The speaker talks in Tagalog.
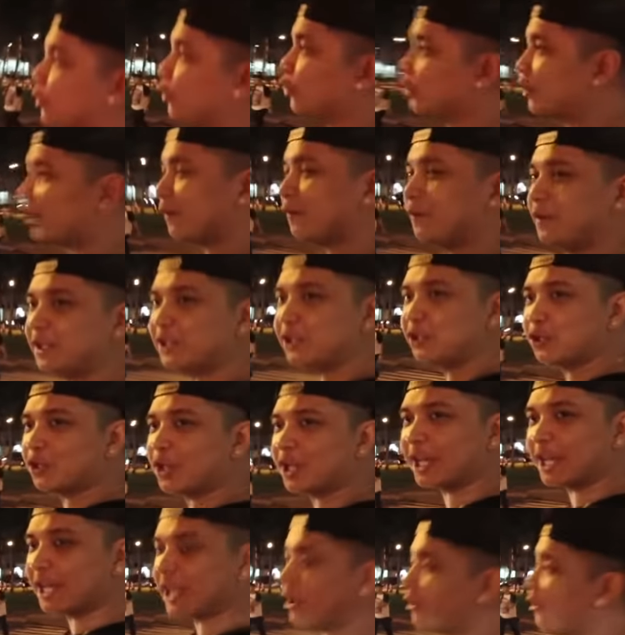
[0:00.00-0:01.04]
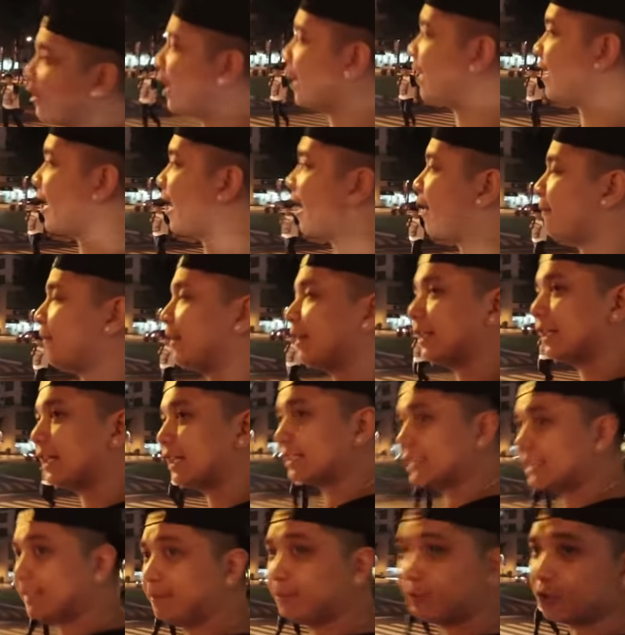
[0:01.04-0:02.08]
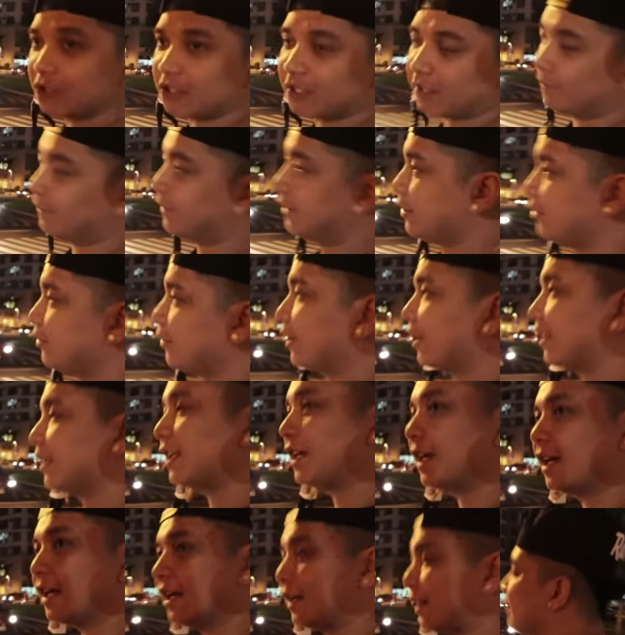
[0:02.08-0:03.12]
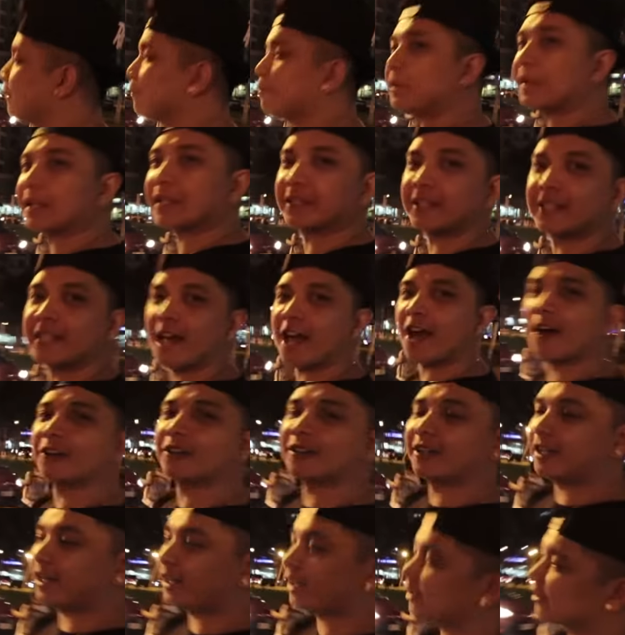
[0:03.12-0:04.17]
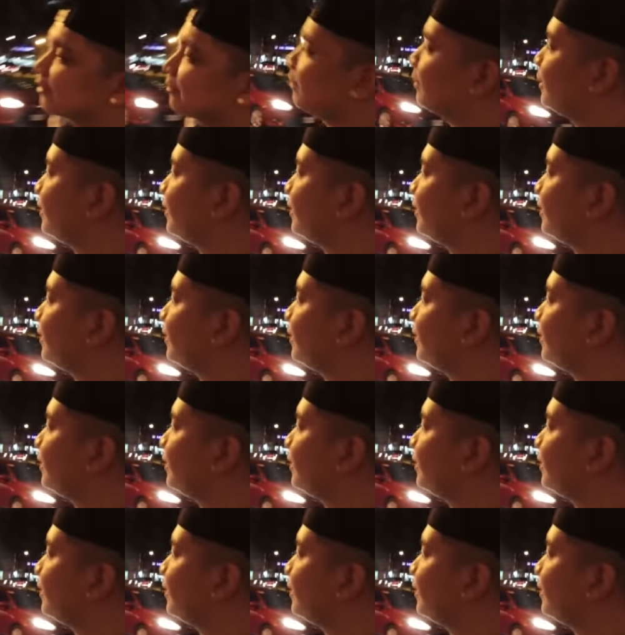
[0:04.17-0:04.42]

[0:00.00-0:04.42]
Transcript: music video na ginawa namin. As in music video ah, na yung parte na ako ng ex